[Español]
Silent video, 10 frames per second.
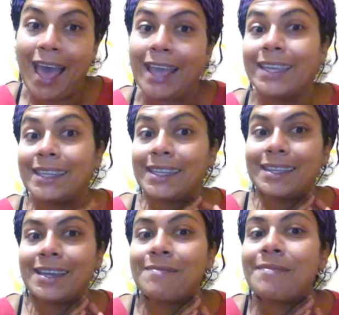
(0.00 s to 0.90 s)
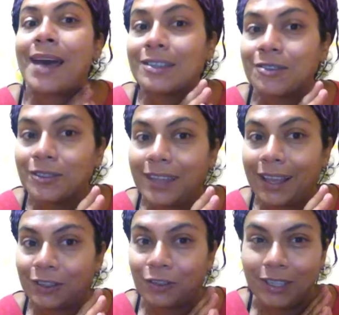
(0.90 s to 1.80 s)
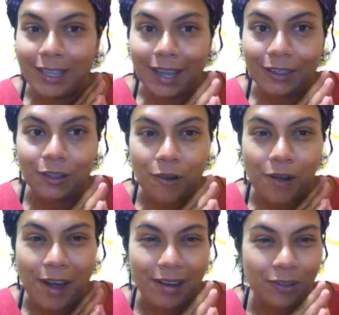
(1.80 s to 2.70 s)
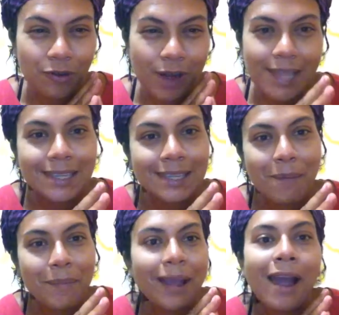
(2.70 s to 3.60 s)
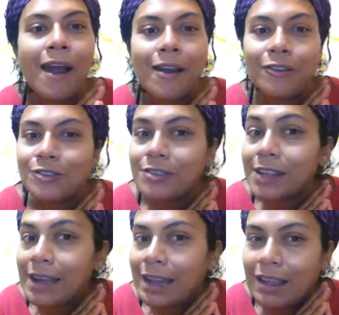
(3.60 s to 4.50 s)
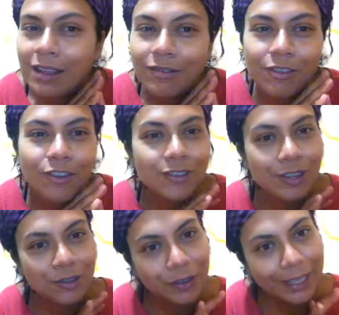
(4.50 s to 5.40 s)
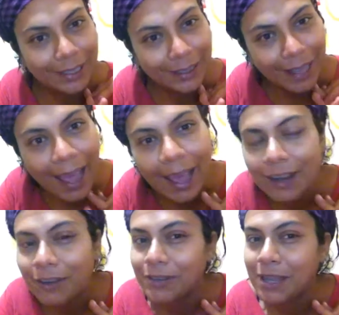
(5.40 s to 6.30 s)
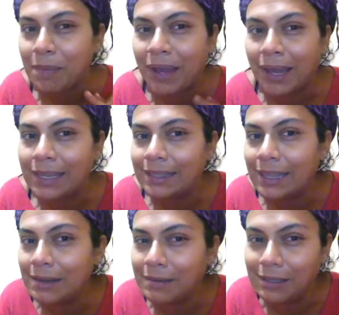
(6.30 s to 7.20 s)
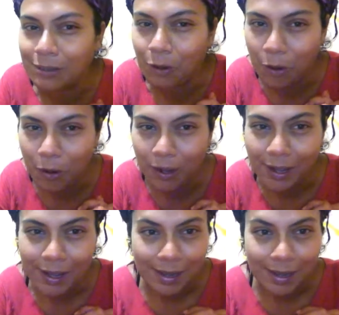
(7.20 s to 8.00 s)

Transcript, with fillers: Hay que tener más contacto directo con la naturaleza, apagar los teléfonos, desconectarnos, apagar el televisor,